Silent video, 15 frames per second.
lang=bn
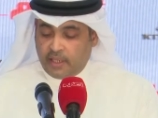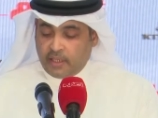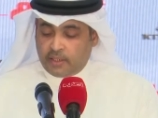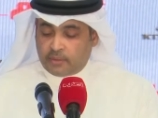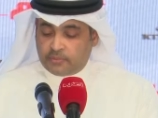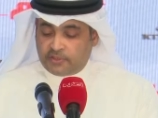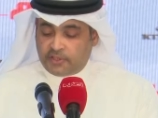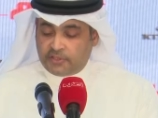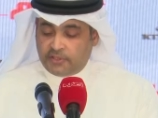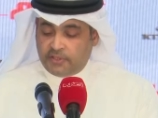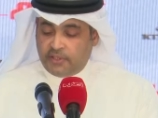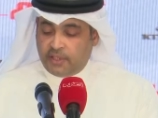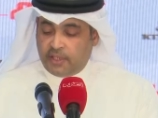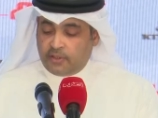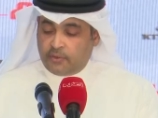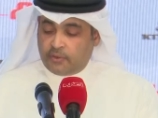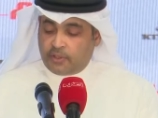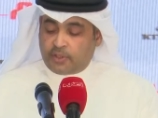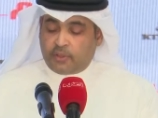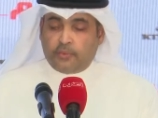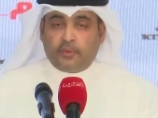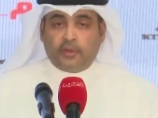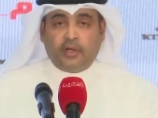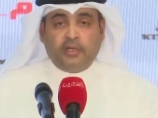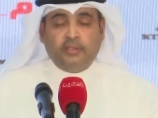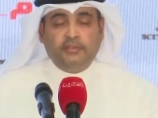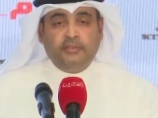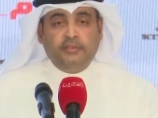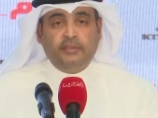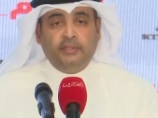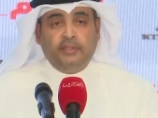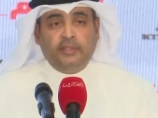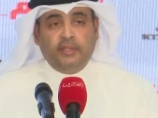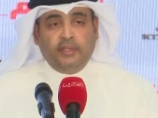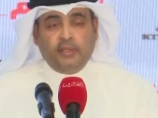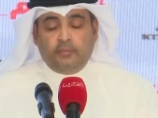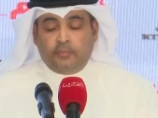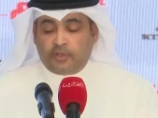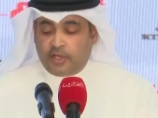আমার আলোচনা শুরুর প্রথমেই ধন্যবাদ জানাচ্ছি